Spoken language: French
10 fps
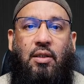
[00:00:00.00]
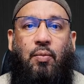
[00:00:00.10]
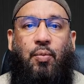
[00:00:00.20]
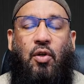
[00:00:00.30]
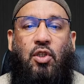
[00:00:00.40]

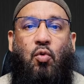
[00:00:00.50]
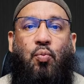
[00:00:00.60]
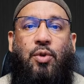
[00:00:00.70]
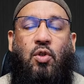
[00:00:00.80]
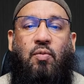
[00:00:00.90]
si par exemple,
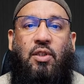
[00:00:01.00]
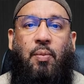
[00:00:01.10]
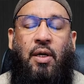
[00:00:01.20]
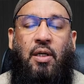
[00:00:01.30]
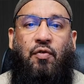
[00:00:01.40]
vous pouvez suivre
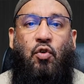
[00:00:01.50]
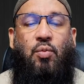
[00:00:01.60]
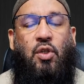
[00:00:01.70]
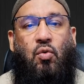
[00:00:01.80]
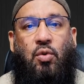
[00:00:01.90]
Mazhab Hanafi, vous
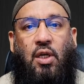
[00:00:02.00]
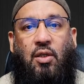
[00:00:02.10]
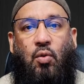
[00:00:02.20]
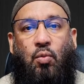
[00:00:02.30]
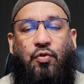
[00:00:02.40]
pouvez
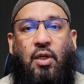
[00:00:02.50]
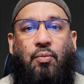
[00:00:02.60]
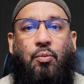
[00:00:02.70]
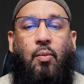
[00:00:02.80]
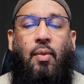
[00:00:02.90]
contacter le Mufti.